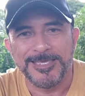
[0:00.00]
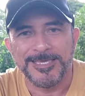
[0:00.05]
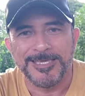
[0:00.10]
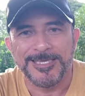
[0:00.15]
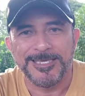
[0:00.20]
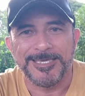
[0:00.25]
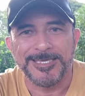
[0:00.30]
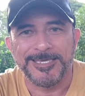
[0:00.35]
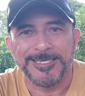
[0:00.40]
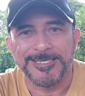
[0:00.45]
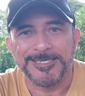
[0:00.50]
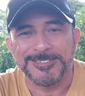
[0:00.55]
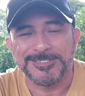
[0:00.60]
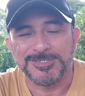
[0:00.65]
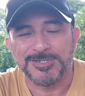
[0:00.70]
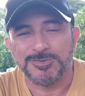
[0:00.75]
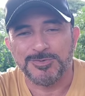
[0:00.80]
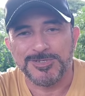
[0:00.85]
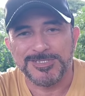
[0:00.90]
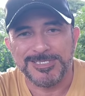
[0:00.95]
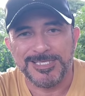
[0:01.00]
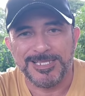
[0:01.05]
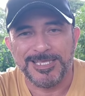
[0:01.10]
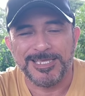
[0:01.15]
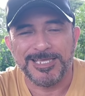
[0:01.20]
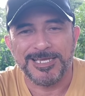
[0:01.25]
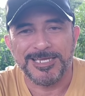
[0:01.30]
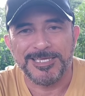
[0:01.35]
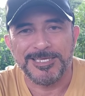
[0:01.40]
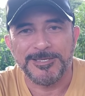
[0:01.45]
É, só com esse
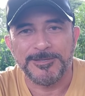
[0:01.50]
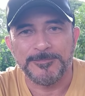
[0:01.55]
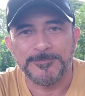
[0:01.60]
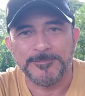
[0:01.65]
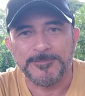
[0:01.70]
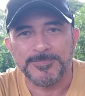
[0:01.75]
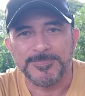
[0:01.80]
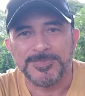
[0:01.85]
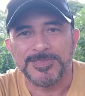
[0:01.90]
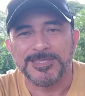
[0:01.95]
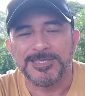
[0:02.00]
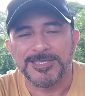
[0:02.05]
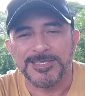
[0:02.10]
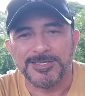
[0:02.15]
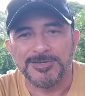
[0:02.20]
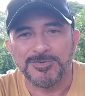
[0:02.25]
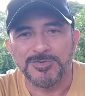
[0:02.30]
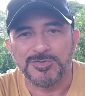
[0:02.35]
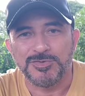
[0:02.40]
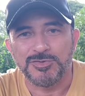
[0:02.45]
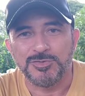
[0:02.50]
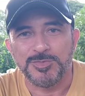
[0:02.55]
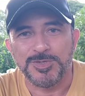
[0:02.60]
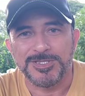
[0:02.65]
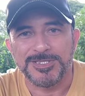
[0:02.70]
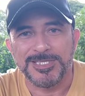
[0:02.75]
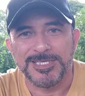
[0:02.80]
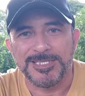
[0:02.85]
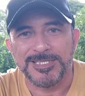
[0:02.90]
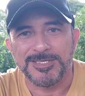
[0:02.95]
like aí, o YouTube
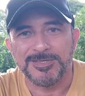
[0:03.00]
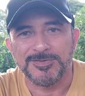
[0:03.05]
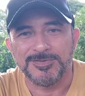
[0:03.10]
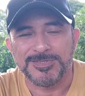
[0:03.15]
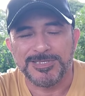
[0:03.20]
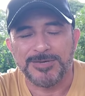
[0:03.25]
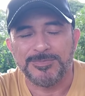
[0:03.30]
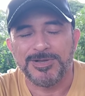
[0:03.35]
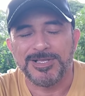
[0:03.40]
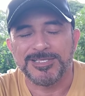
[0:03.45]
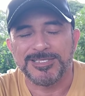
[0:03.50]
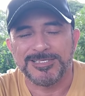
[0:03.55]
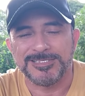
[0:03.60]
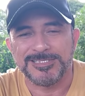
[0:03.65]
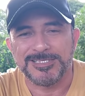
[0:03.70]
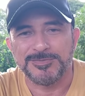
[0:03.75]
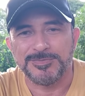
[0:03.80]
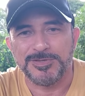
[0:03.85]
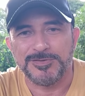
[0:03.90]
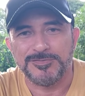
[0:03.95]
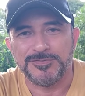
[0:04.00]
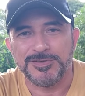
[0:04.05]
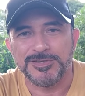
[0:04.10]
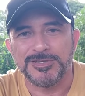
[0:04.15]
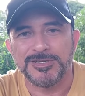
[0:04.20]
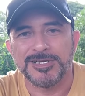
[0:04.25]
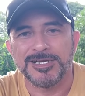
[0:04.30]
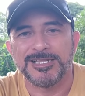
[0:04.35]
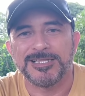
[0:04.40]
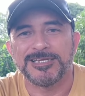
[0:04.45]
entende que o trabalho está sendo bem feito e
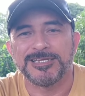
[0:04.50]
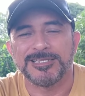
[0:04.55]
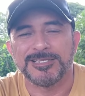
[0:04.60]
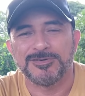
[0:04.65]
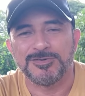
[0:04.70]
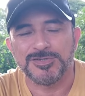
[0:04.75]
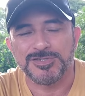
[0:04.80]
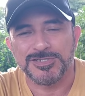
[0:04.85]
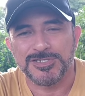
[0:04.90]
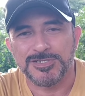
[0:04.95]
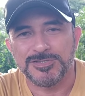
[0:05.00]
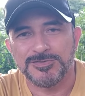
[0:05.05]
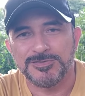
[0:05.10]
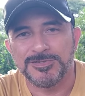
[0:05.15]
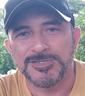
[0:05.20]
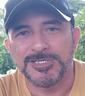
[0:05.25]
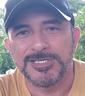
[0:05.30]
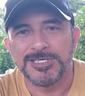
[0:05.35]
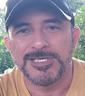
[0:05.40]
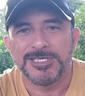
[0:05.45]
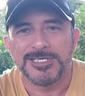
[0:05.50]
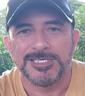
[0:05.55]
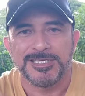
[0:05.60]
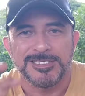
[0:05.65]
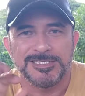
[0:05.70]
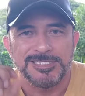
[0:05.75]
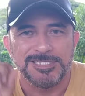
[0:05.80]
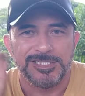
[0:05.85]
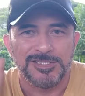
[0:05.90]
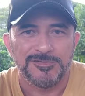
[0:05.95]
a galera está gostando. E
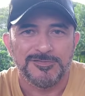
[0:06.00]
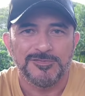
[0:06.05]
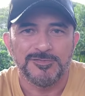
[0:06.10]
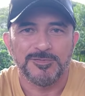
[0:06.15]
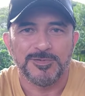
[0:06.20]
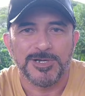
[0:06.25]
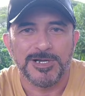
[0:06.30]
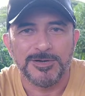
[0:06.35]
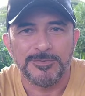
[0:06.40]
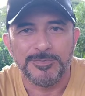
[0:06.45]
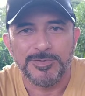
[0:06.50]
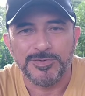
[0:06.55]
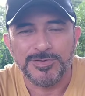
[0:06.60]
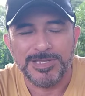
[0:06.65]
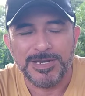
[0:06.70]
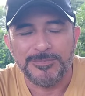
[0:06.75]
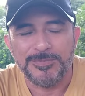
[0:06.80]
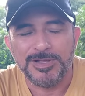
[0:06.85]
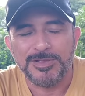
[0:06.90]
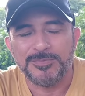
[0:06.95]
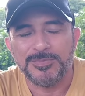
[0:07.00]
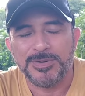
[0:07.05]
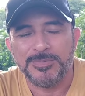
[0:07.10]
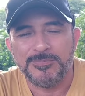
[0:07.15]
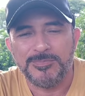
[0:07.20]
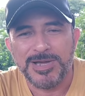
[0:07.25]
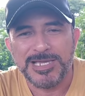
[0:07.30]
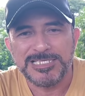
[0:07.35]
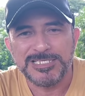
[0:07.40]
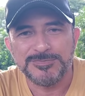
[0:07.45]
assim divulgar o meu trabalho para
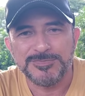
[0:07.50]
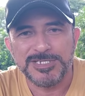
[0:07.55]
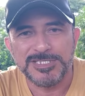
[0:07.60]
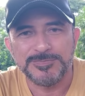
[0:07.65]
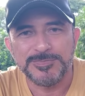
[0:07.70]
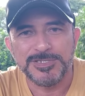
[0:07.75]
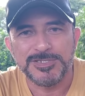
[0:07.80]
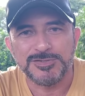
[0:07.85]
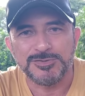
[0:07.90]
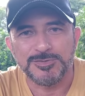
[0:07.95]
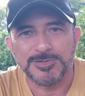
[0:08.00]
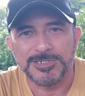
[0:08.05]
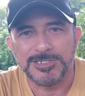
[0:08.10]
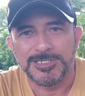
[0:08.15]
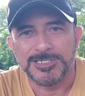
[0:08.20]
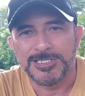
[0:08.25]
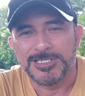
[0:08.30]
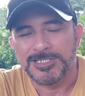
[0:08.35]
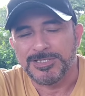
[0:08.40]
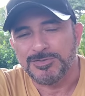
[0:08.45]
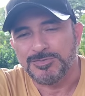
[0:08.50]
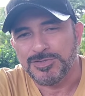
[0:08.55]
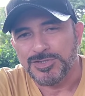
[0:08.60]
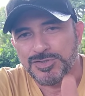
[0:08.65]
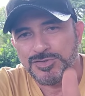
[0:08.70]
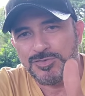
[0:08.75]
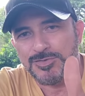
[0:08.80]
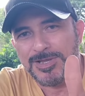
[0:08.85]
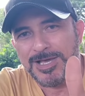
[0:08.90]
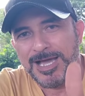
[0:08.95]
mais e mais pessoas. Então,
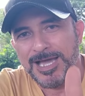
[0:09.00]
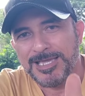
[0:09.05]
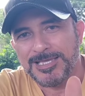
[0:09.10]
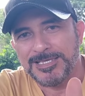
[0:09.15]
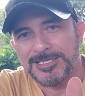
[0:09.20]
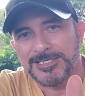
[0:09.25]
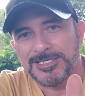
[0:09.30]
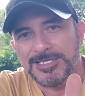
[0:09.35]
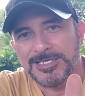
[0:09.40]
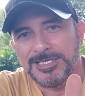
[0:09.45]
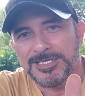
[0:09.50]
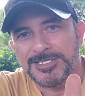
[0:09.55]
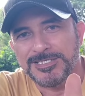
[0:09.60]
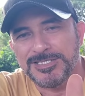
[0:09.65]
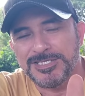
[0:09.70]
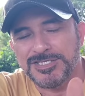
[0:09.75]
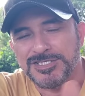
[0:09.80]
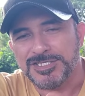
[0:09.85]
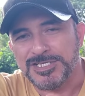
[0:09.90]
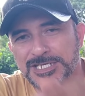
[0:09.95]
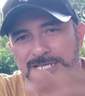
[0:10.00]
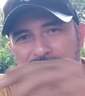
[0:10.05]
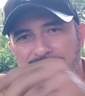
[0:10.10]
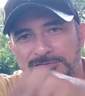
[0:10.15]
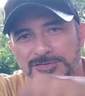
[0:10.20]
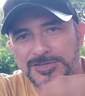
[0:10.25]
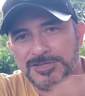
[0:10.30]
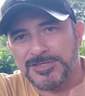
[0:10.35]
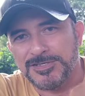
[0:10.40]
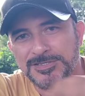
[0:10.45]
deixa o like, se
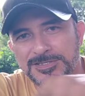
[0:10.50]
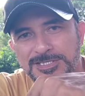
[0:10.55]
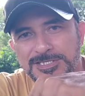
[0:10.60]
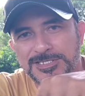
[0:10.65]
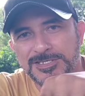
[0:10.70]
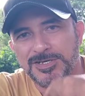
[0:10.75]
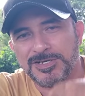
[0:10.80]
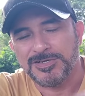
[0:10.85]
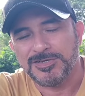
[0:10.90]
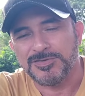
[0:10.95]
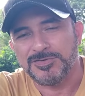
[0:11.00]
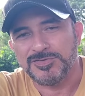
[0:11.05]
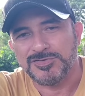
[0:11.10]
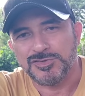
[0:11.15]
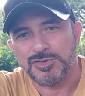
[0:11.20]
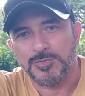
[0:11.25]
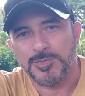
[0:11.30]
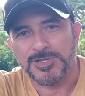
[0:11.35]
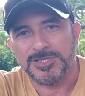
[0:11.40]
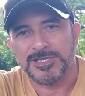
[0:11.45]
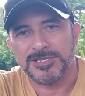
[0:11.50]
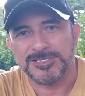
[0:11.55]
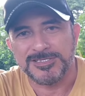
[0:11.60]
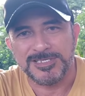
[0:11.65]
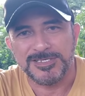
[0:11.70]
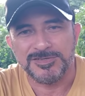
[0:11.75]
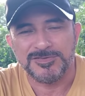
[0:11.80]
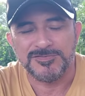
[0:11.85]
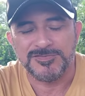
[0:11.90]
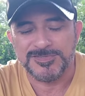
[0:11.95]
inscreve, deixa aí os comentários
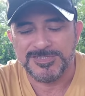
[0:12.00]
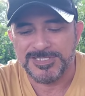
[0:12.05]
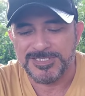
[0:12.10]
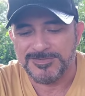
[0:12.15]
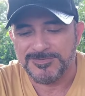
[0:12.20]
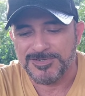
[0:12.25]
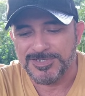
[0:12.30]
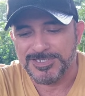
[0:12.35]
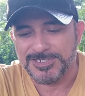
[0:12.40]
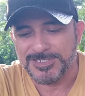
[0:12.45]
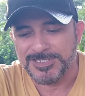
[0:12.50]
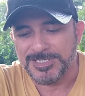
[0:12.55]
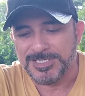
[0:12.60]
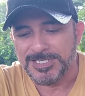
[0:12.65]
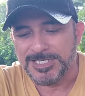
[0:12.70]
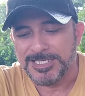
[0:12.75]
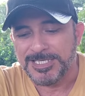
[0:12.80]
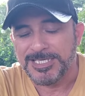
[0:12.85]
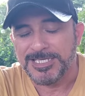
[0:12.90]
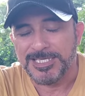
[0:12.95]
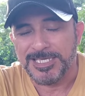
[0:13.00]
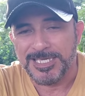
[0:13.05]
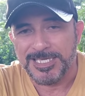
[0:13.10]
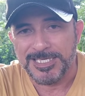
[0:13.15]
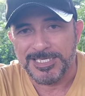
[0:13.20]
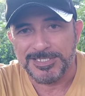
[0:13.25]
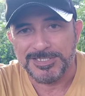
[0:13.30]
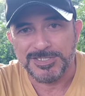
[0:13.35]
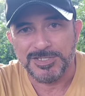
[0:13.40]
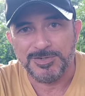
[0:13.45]
aí que vocês vão, é,
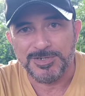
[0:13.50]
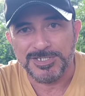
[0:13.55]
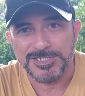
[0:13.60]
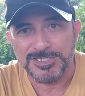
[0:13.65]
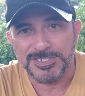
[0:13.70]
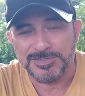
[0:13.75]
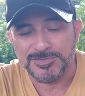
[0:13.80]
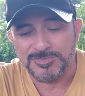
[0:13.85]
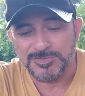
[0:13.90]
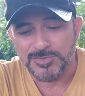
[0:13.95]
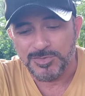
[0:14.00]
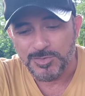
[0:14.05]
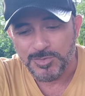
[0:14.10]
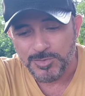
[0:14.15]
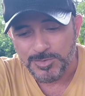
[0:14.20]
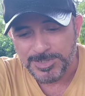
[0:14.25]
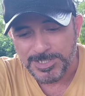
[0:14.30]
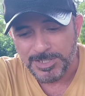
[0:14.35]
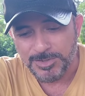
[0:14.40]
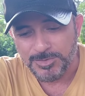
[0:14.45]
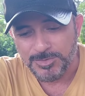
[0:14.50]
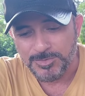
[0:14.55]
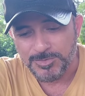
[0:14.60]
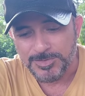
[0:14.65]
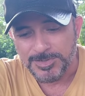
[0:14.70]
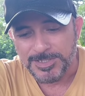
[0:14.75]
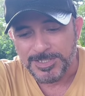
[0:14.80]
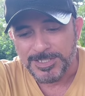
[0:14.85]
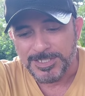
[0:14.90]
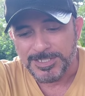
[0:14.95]
estão achando do conteúdo.
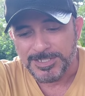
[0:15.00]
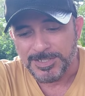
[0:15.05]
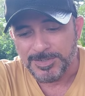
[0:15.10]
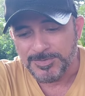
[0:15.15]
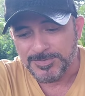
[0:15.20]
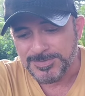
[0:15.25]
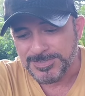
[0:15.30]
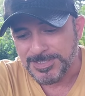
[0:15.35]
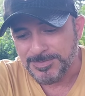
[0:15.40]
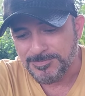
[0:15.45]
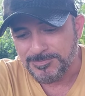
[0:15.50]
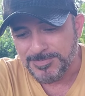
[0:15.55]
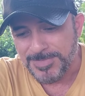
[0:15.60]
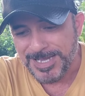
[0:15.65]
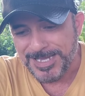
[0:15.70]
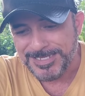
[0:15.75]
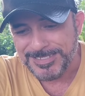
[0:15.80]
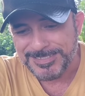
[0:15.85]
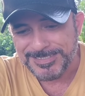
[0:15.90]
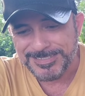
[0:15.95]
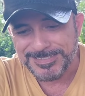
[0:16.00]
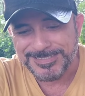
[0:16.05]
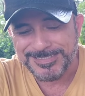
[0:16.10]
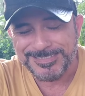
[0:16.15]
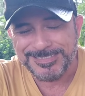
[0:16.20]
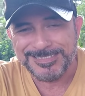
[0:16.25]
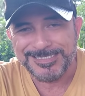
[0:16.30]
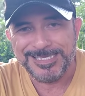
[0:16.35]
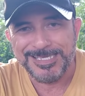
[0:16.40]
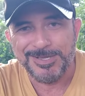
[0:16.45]
Então, sem
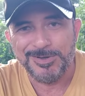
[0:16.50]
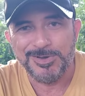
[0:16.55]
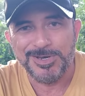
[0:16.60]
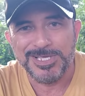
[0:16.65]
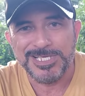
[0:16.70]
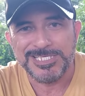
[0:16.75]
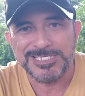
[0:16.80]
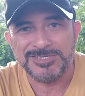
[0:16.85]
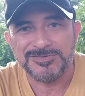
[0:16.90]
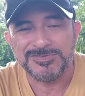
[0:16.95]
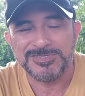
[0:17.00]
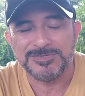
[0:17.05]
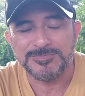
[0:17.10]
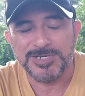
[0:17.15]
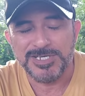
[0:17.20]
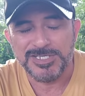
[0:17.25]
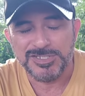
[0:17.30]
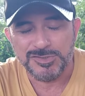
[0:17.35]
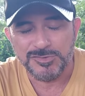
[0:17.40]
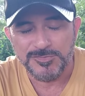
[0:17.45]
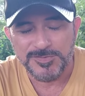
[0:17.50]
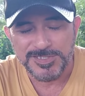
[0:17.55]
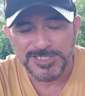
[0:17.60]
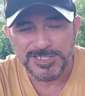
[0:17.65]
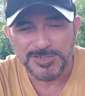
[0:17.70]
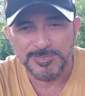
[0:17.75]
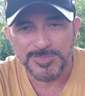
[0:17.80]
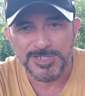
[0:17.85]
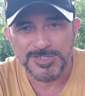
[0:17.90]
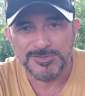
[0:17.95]
mais enrolação, sem mais conversa,
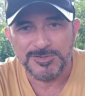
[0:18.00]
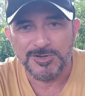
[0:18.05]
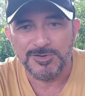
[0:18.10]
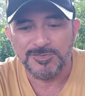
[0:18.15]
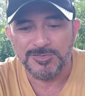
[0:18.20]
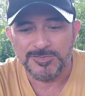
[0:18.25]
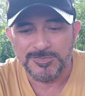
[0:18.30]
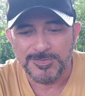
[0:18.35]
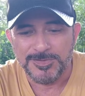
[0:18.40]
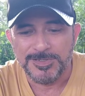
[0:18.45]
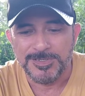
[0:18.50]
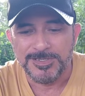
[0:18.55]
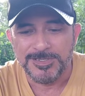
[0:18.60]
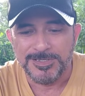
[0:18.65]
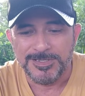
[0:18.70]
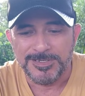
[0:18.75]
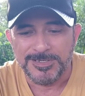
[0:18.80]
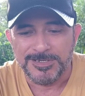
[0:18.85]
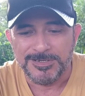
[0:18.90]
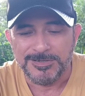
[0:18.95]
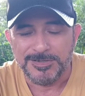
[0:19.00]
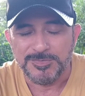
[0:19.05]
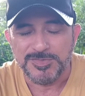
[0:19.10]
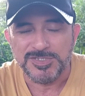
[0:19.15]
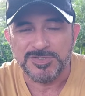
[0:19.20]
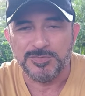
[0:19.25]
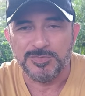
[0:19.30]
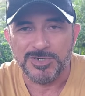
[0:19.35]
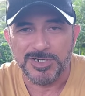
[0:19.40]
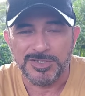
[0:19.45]
pessoal, vamos
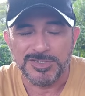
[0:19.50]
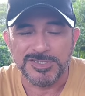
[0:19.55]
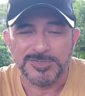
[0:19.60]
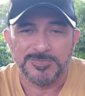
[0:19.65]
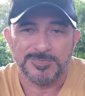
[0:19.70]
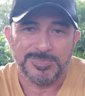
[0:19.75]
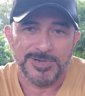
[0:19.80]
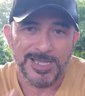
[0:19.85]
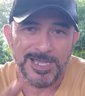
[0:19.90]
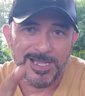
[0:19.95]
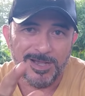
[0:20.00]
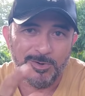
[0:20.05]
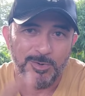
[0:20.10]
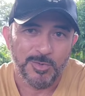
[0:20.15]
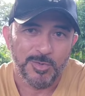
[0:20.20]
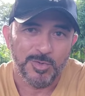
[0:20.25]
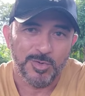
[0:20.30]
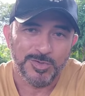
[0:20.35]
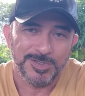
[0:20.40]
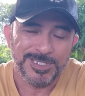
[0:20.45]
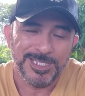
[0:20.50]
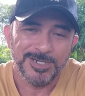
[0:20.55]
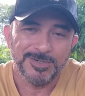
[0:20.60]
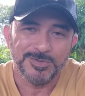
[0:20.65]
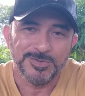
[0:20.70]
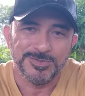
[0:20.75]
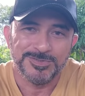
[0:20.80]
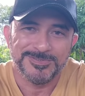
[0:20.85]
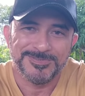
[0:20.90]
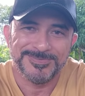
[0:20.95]
embora para o
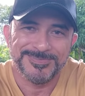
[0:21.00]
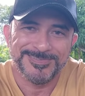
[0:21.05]
conteúdo.